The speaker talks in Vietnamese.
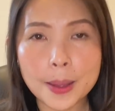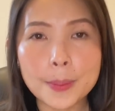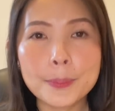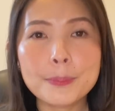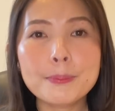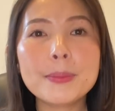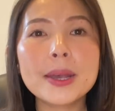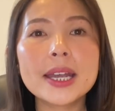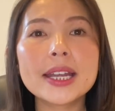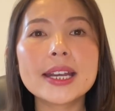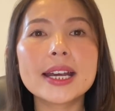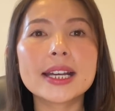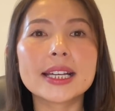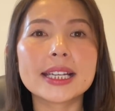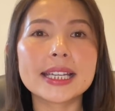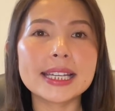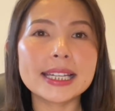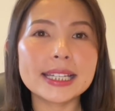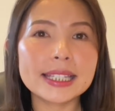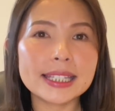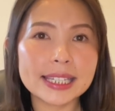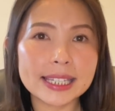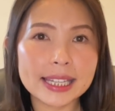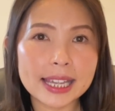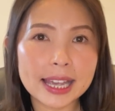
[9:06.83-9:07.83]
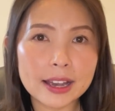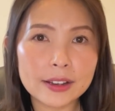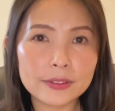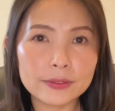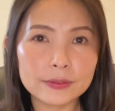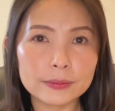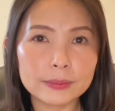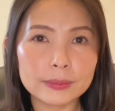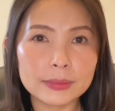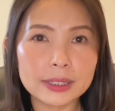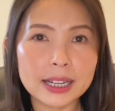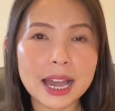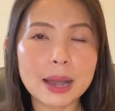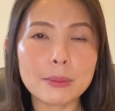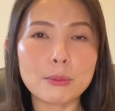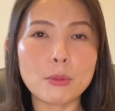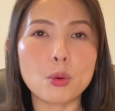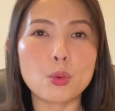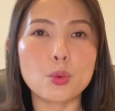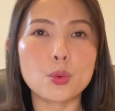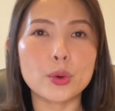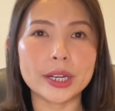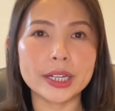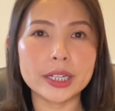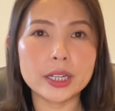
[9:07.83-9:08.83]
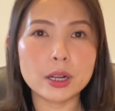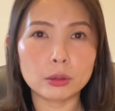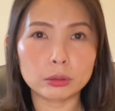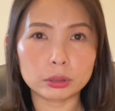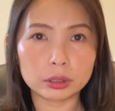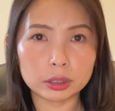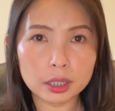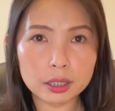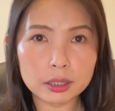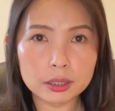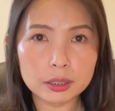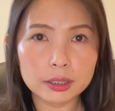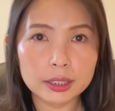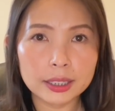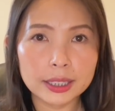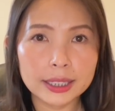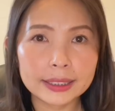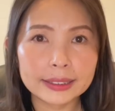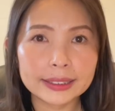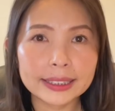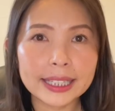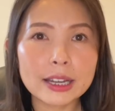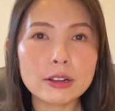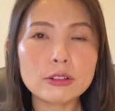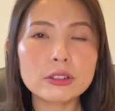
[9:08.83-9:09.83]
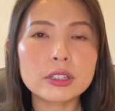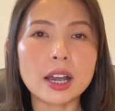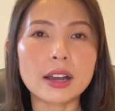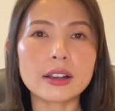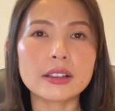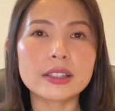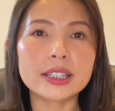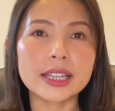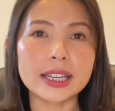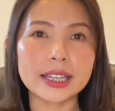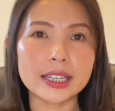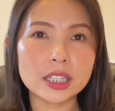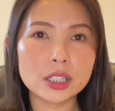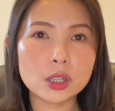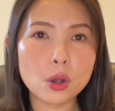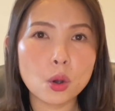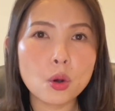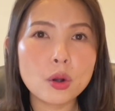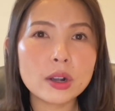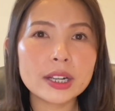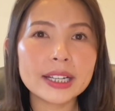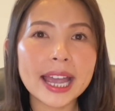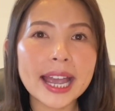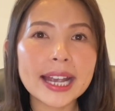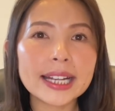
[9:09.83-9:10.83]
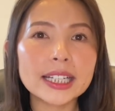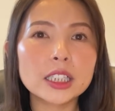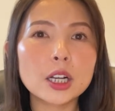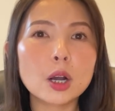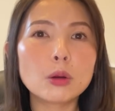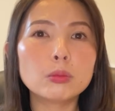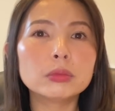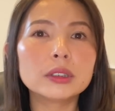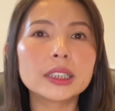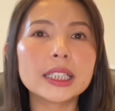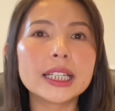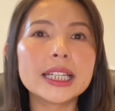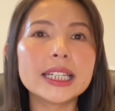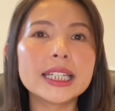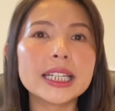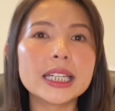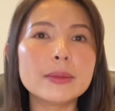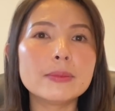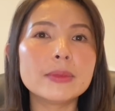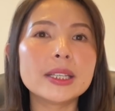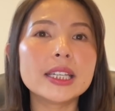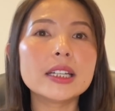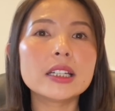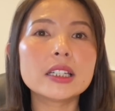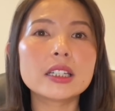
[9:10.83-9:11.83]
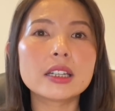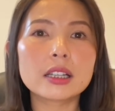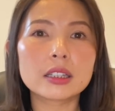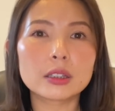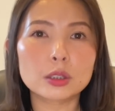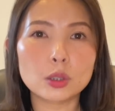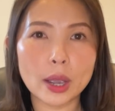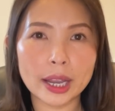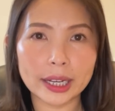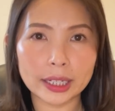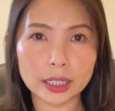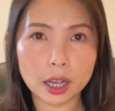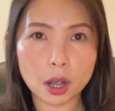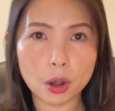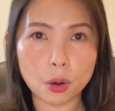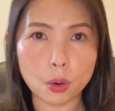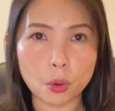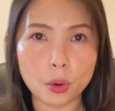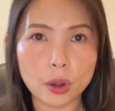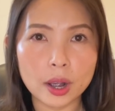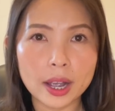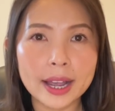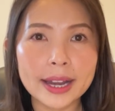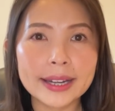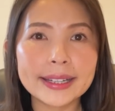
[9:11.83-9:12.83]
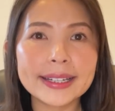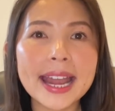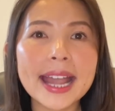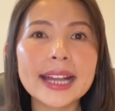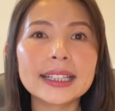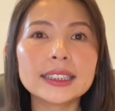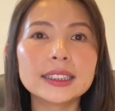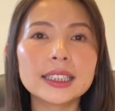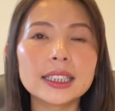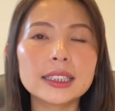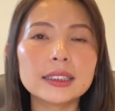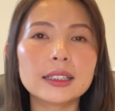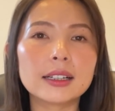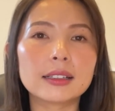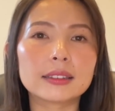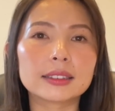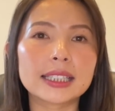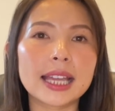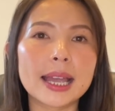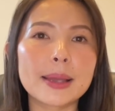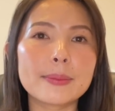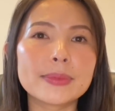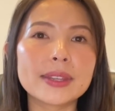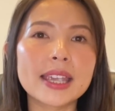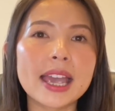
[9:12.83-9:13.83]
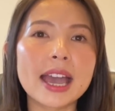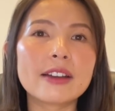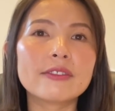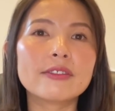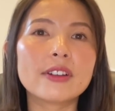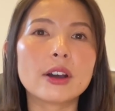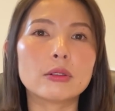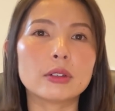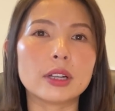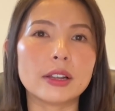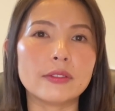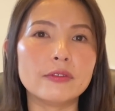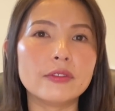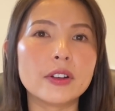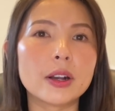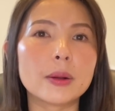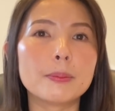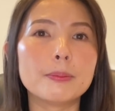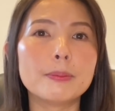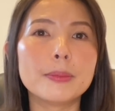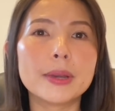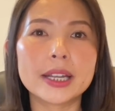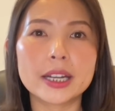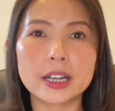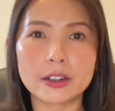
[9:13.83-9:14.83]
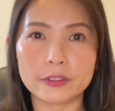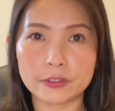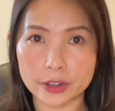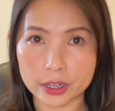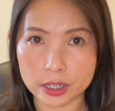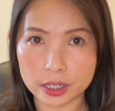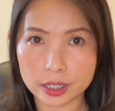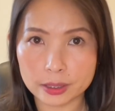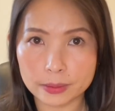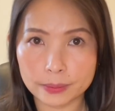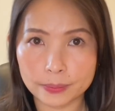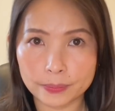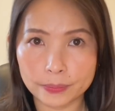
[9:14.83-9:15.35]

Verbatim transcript: Meta ETF là một quỹ đầu tư theo dõi chỉ số các công ty niêm yết trên toàn cầu đang tích cực tham gia vào lĩnh vực Metaverse.